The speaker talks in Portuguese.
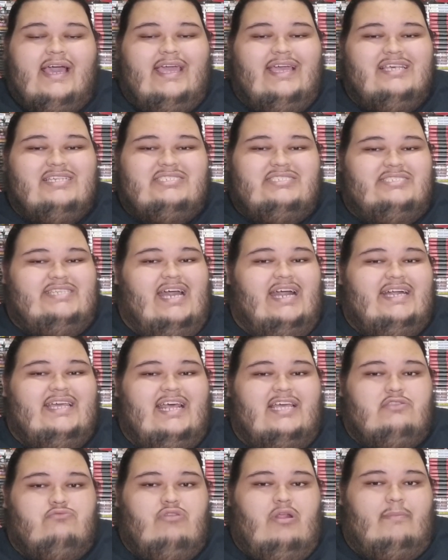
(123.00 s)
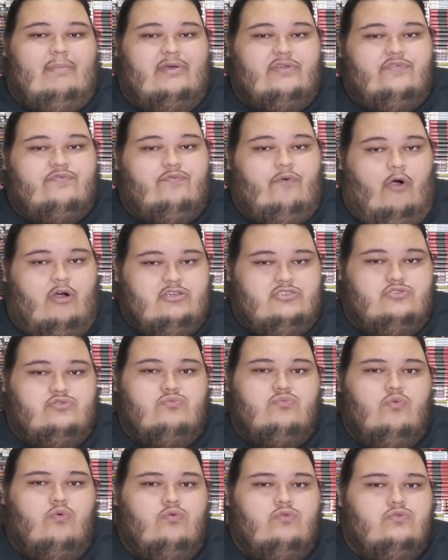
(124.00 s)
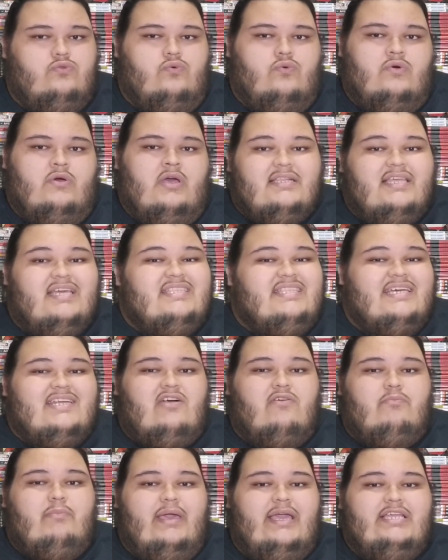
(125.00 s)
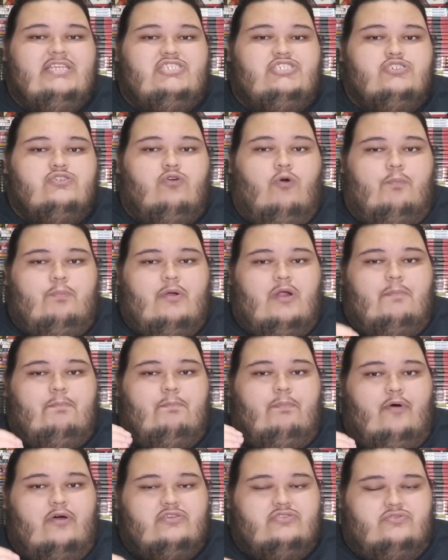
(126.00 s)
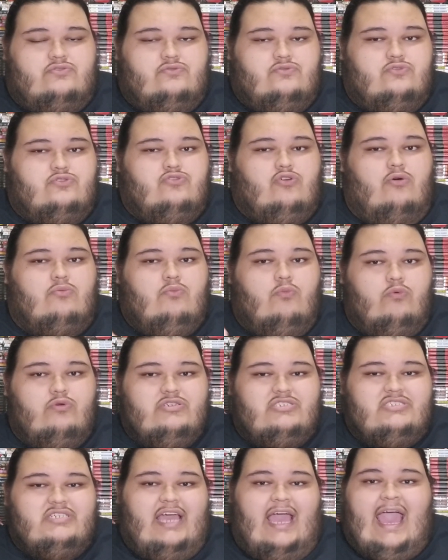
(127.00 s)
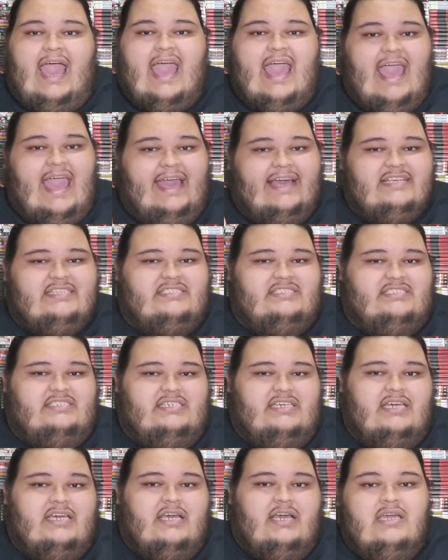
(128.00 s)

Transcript: e ser a criatura mais forte do mundo. Literalmente, o propósito dos Nomus é esse.